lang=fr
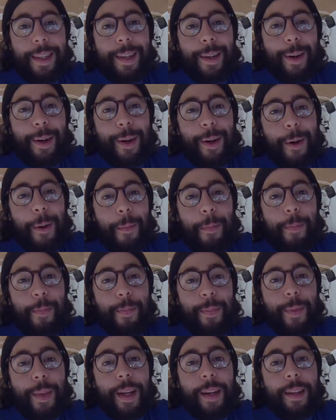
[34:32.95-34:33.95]
euh,
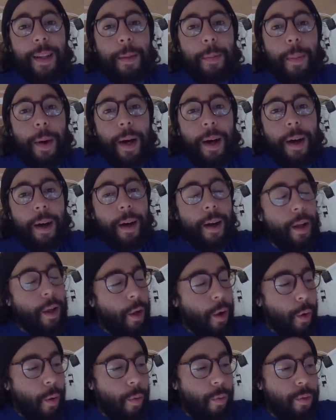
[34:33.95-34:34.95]
dès le départ.
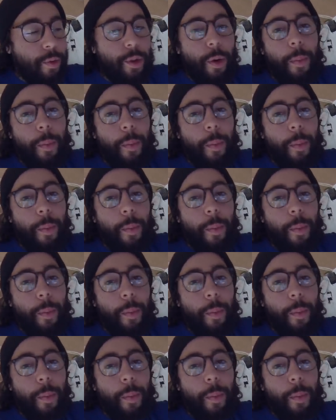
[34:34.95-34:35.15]
On vous en